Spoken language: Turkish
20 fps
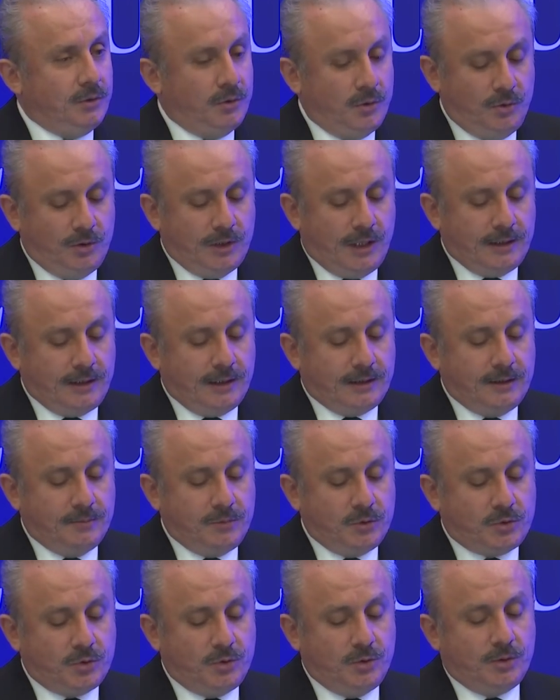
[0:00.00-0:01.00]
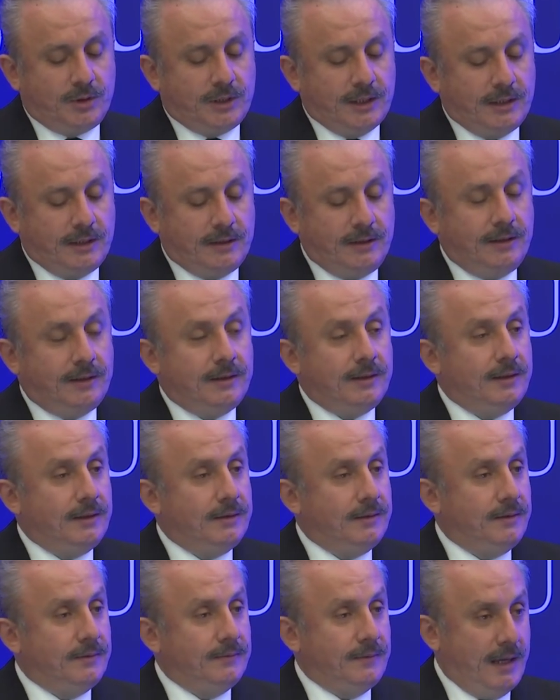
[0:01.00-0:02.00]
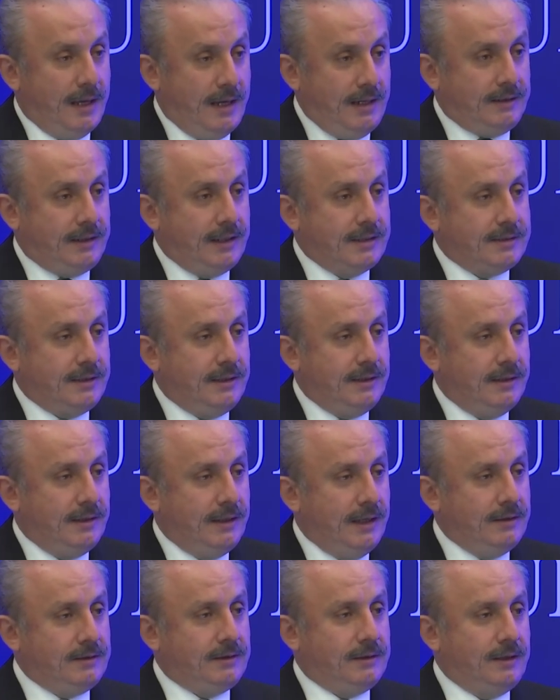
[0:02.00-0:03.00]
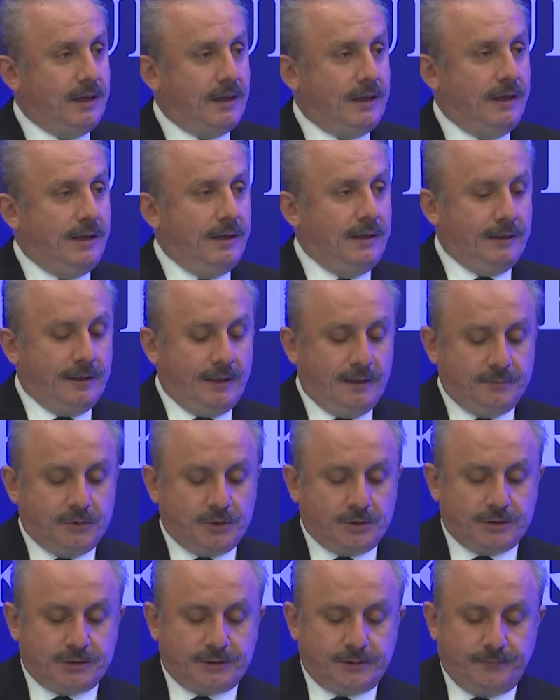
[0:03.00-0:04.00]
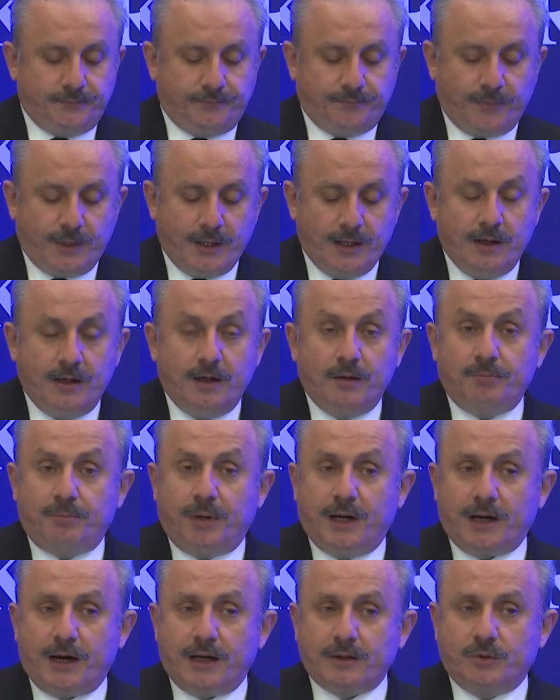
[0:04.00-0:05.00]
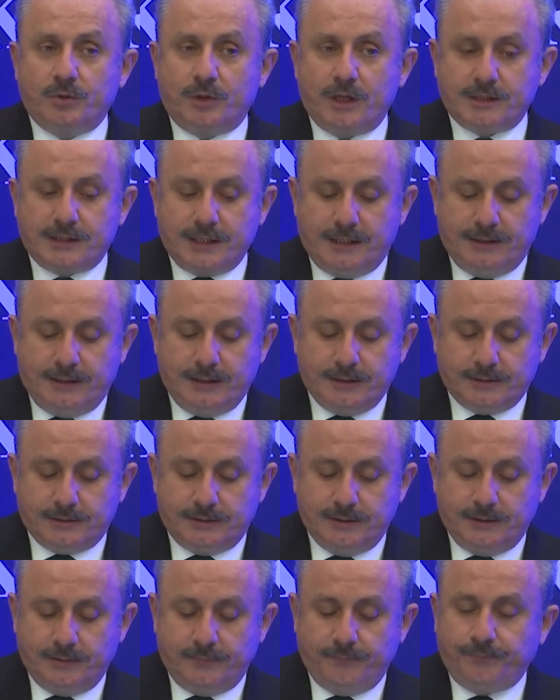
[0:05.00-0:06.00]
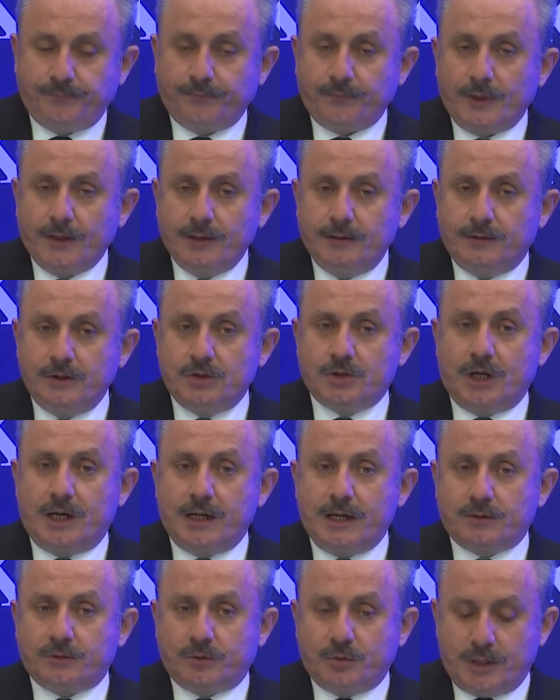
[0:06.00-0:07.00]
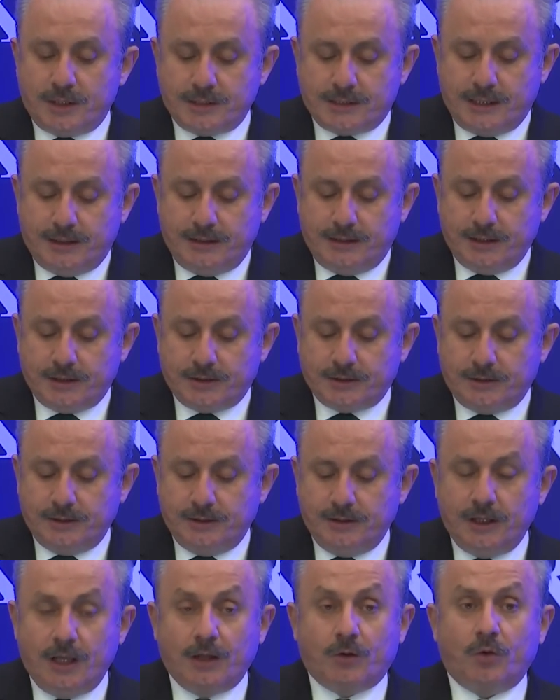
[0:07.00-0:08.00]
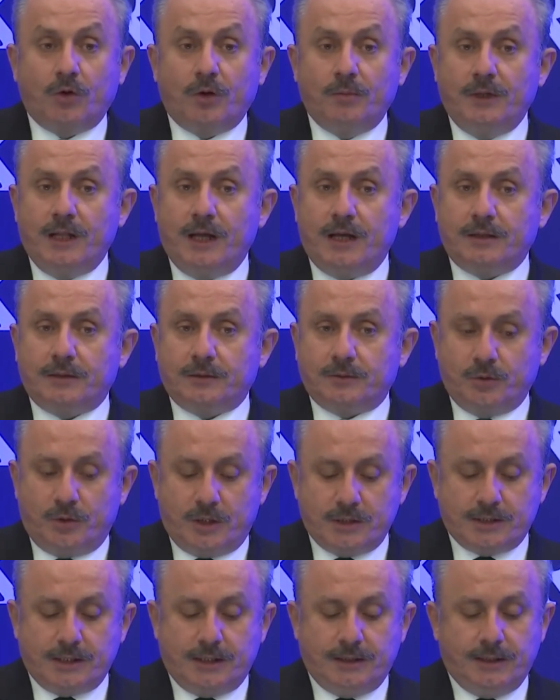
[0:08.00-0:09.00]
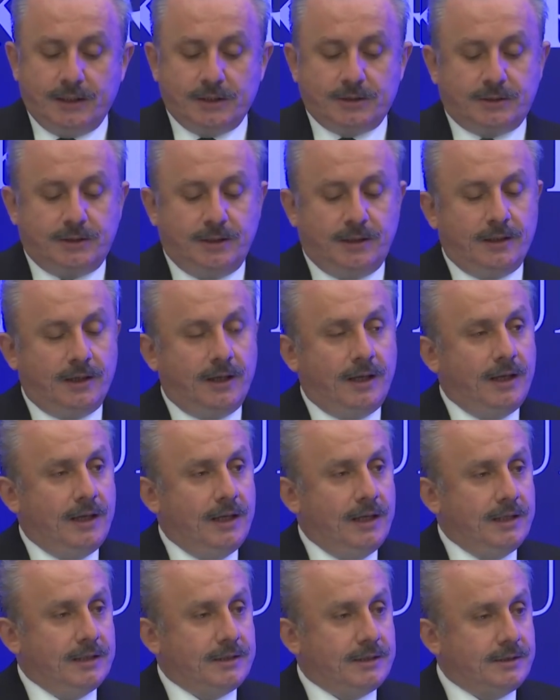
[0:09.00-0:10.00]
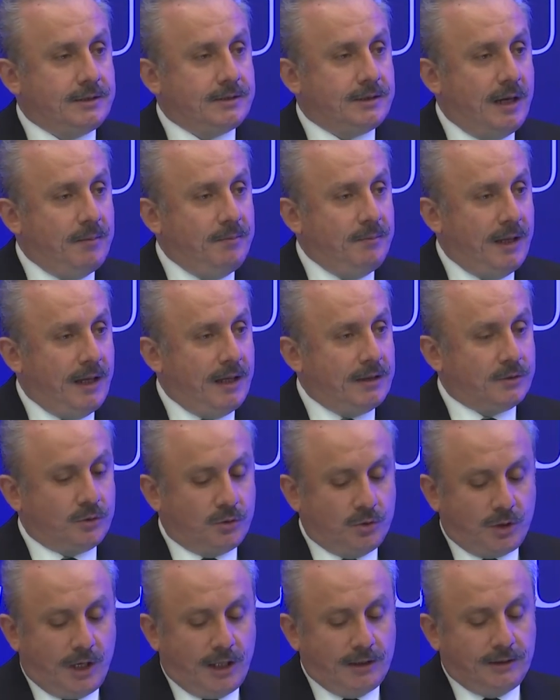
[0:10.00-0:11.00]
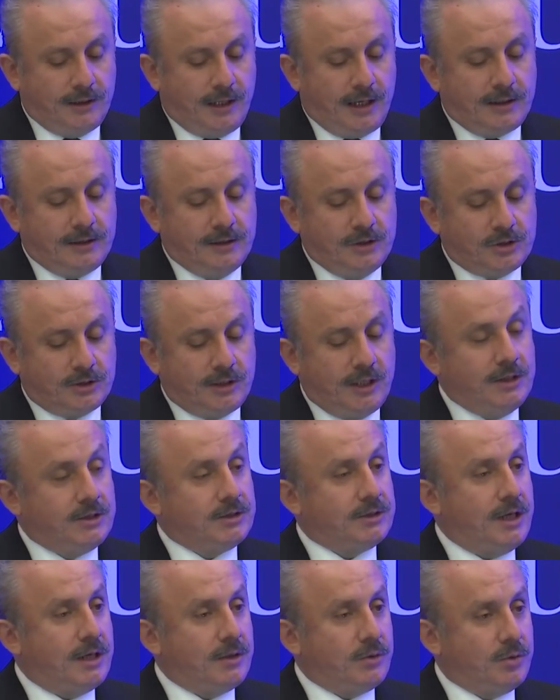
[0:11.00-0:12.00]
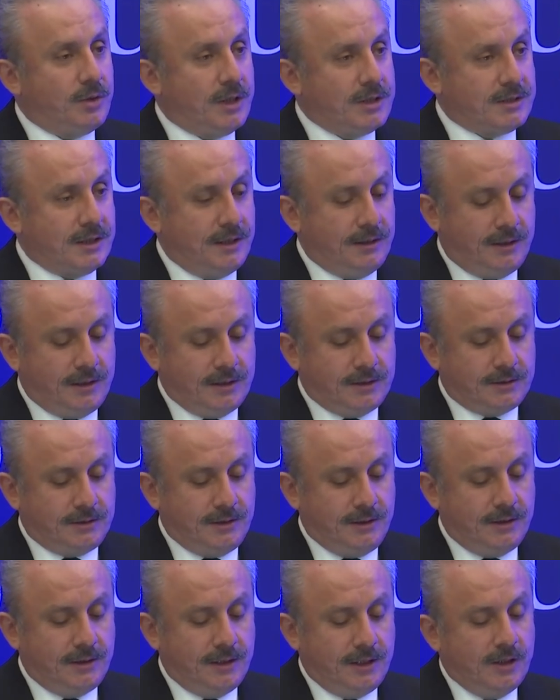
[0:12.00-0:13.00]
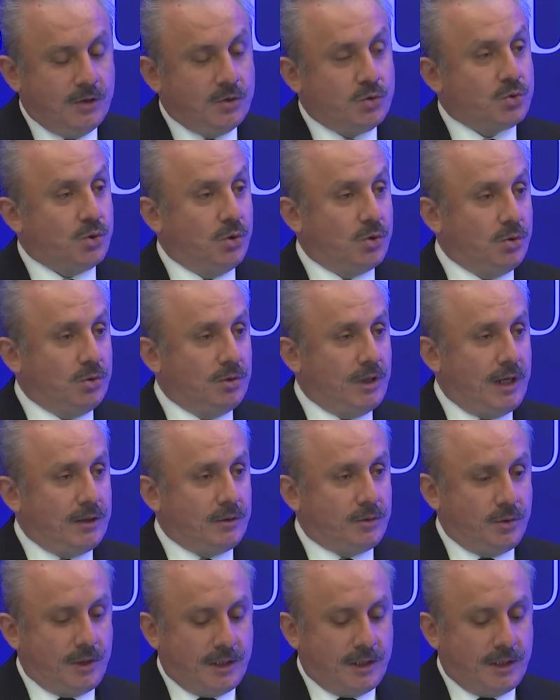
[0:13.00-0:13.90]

dünyadaki bütün ülkeleri ve herkesi etkiler hale gelmiştir. Para küreselleşti, ticaret küreselleşti, ekonomiler küreselleşti, sistemler, kurallar, işleyişler küreselleşti, sorunlar